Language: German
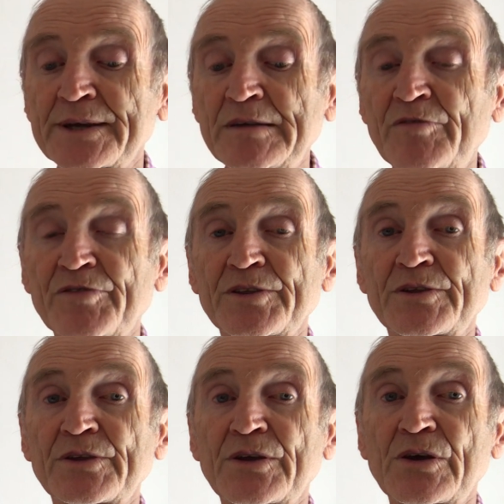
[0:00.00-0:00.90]

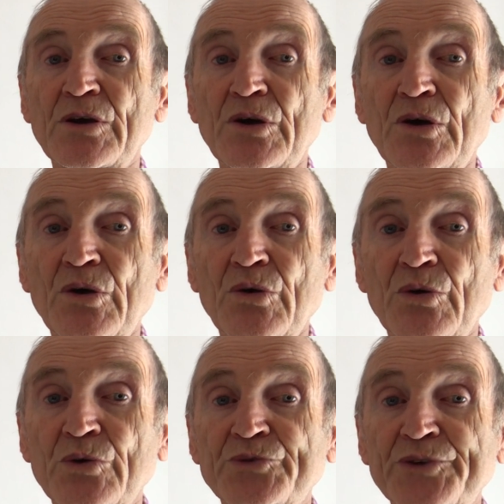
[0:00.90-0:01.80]
riefen,
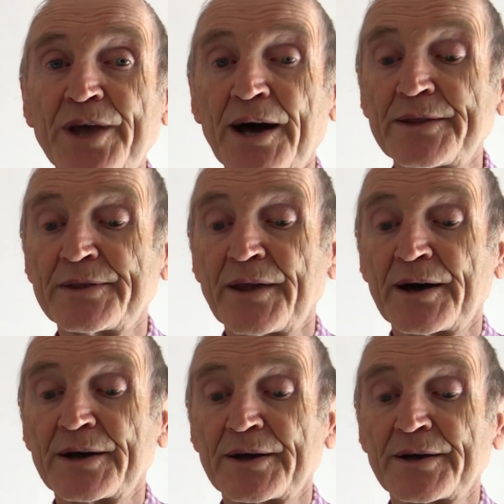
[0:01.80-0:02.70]

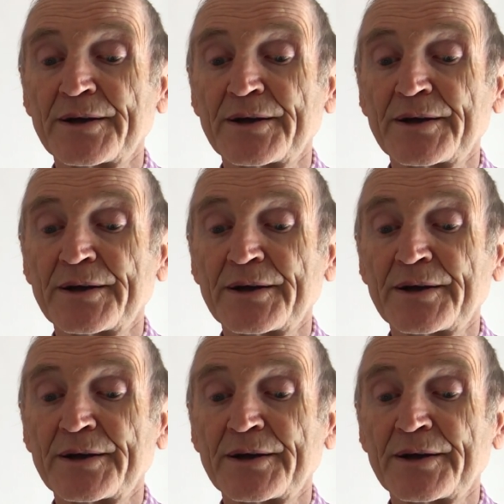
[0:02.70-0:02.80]
Hosianna,